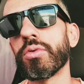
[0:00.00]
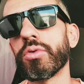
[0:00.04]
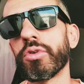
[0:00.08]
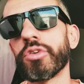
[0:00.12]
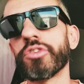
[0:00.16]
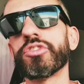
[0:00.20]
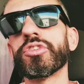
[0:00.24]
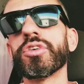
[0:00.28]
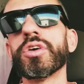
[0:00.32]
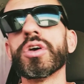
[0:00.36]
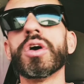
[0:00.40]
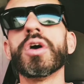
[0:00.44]

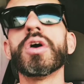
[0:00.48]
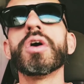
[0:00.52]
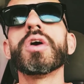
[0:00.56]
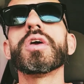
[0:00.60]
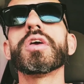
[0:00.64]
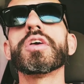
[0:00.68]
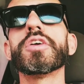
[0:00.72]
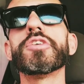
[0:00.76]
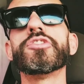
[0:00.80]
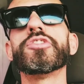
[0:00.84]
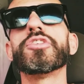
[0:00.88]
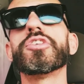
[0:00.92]
hoje
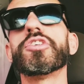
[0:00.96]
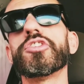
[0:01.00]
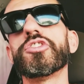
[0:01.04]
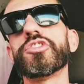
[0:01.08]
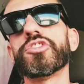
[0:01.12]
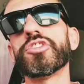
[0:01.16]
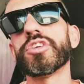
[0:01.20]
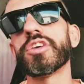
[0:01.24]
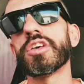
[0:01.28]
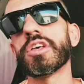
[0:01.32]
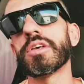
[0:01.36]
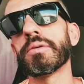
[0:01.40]
e
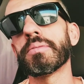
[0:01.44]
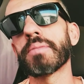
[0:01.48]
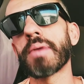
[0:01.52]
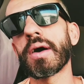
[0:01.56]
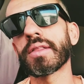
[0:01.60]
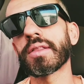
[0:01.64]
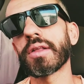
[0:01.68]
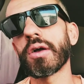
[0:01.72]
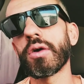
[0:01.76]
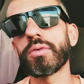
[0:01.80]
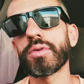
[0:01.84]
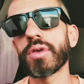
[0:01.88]
dirigir e
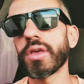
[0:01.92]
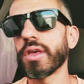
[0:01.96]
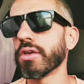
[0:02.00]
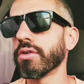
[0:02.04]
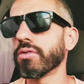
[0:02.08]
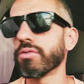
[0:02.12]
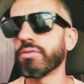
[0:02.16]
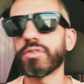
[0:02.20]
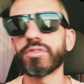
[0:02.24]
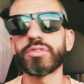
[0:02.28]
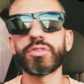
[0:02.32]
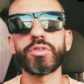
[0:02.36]
matar
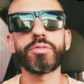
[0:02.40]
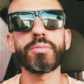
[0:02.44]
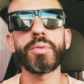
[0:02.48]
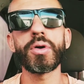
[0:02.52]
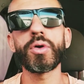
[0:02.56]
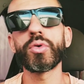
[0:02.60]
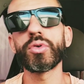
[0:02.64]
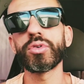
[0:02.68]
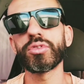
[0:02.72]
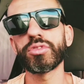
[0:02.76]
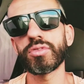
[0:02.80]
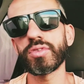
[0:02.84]
alguém ou fazer
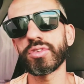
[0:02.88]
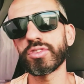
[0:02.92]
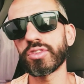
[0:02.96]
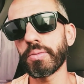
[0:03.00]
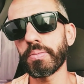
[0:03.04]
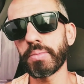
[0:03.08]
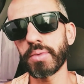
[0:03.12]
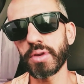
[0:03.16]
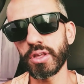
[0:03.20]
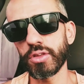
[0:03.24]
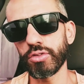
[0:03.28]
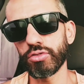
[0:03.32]
alguma coisa, você vai
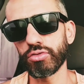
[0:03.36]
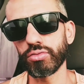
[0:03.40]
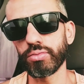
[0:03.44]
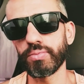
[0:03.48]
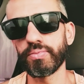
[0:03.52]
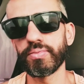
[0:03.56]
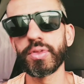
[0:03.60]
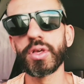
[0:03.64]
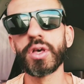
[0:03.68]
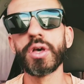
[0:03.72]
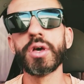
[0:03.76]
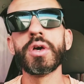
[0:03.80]
ser preso.
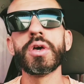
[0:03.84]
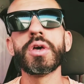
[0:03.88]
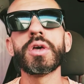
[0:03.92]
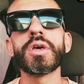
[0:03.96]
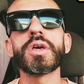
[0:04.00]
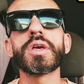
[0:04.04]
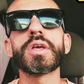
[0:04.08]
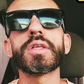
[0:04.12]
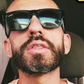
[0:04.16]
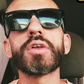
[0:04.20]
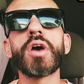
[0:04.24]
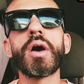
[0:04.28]

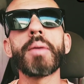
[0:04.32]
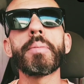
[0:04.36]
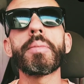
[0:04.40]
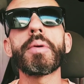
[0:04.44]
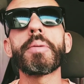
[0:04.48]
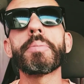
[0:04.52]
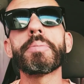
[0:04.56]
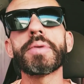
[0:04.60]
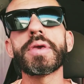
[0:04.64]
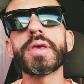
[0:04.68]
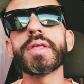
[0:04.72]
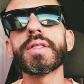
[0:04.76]
Então, a
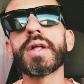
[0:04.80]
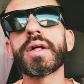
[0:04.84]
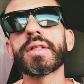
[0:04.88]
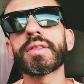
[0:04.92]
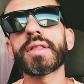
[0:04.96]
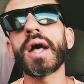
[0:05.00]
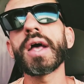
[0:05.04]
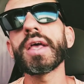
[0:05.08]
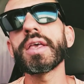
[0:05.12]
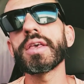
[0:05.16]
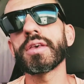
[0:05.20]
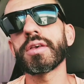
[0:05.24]
bebida
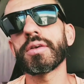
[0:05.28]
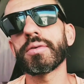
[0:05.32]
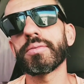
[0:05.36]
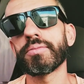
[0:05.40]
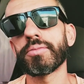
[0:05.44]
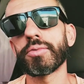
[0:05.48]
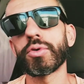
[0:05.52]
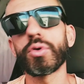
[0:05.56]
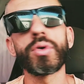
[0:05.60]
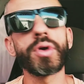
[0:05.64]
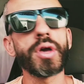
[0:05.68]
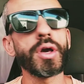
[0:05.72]
tá aí,
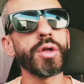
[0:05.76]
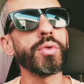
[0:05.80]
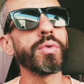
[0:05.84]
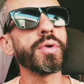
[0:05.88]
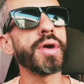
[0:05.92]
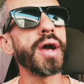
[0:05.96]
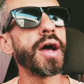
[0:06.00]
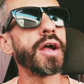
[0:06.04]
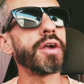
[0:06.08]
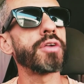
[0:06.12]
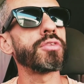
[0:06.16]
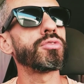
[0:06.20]
qualquer
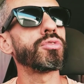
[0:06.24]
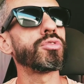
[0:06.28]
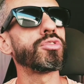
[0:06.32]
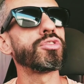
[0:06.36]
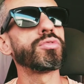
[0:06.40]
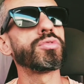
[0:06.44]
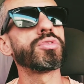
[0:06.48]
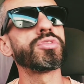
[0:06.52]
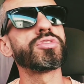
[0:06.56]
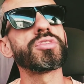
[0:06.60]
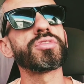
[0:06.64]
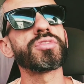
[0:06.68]
lugar. Se
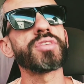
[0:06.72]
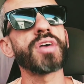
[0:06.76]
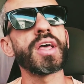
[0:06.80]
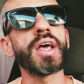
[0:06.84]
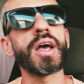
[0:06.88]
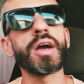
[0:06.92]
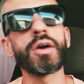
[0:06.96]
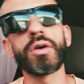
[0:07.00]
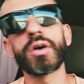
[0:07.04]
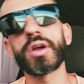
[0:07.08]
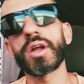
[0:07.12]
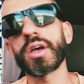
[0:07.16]
hoje você
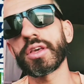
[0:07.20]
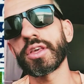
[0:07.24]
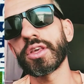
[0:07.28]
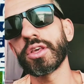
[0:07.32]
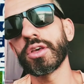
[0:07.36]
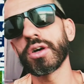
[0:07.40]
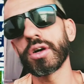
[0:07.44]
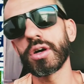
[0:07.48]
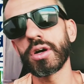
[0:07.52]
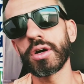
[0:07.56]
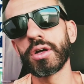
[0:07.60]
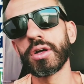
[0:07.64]
sair agora
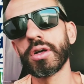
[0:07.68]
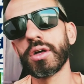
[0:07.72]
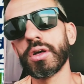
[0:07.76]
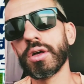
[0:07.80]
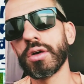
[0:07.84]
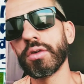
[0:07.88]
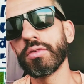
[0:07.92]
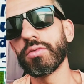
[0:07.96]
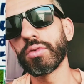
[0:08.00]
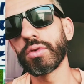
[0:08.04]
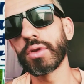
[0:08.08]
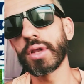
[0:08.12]
aqui, ó,
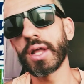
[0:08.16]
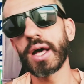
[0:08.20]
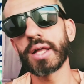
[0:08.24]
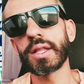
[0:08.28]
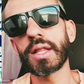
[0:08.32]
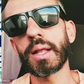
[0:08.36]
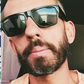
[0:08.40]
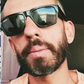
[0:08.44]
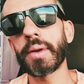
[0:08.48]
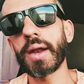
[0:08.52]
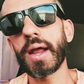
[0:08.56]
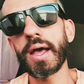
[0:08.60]
vou
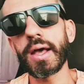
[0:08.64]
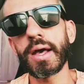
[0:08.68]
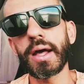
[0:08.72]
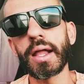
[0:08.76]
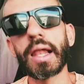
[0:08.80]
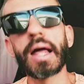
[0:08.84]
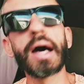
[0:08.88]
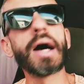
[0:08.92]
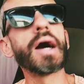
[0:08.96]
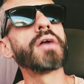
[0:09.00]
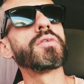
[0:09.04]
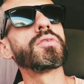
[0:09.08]
lá na
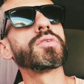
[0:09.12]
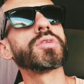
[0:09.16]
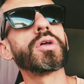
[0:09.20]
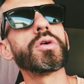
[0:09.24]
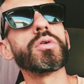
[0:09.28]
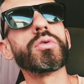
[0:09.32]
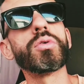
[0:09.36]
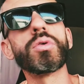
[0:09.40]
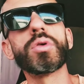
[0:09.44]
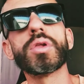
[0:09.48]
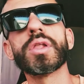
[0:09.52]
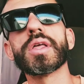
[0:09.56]
praia lá, vou
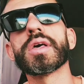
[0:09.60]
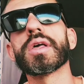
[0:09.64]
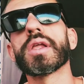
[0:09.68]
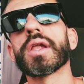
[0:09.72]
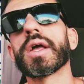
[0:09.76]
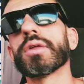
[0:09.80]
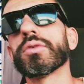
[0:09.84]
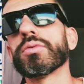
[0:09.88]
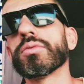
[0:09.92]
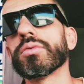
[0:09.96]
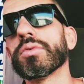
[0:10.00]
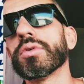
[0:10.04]
dar um rolê
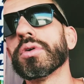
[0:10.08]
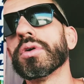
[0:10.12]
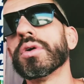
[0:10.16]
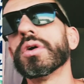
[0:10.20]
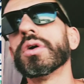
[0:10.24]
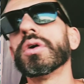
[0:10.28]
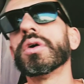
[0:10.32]
lá no,